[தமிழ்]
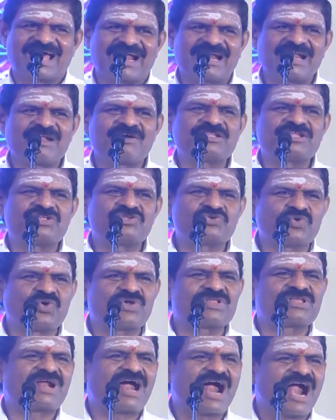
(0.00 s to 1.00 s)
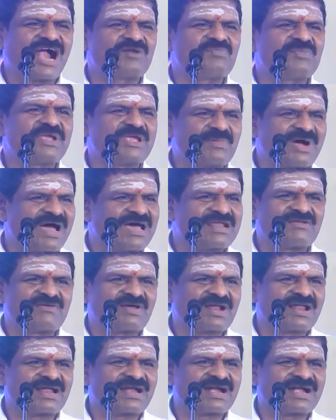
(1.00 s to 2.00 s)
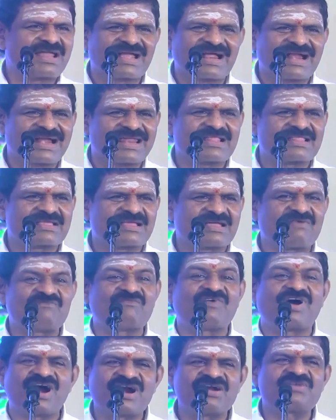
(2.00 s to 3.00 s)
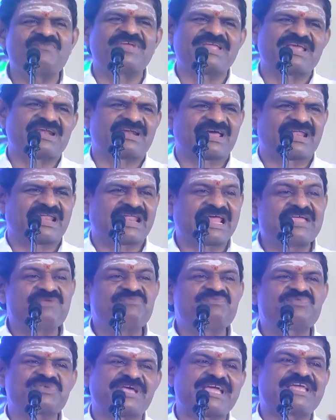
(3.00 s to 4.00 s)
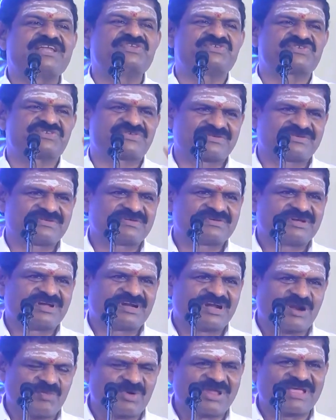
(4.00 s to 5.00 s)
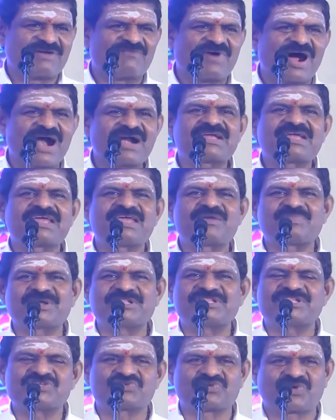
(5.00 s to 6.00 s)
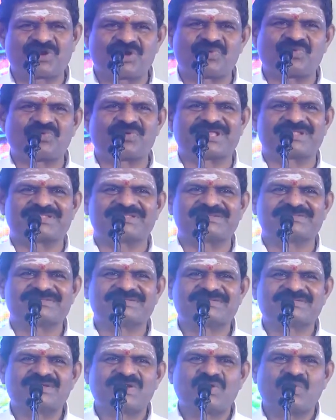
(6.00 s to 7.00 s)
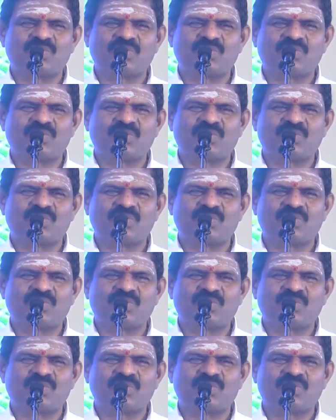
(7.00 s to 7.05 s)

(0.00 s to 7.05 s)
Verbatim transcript: அதனால் வந்து ஜோதிடம் ஆன்மீகமாக அறிவியெல்லாம் கேட்டால் கிடையாதுங்க வாழ்வியலுங்க லைஃப் சயின்ஸ் நம்முடைய வாழ்க்கையை பற்றி சொல்லக்கூடியது